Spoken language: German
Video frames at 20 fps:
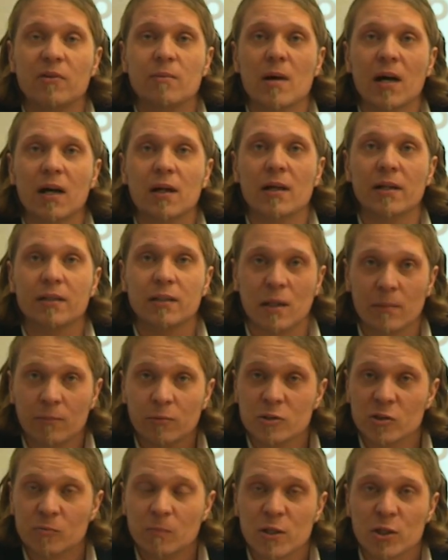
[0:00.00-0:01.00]
wir machen ein
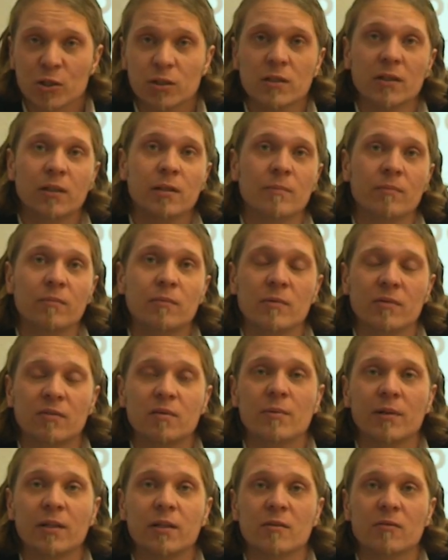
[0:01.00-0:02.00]
Hamburg-Special im
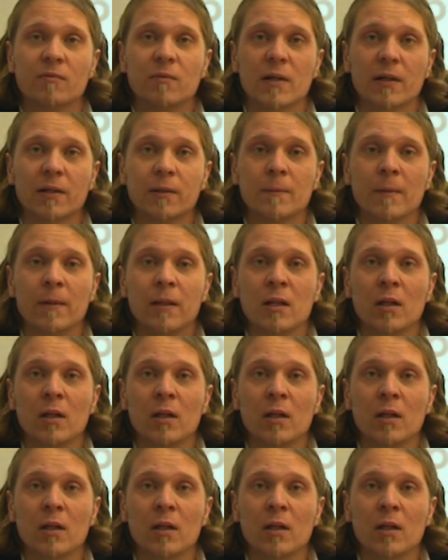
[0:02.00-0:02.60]
Silbernetzwerk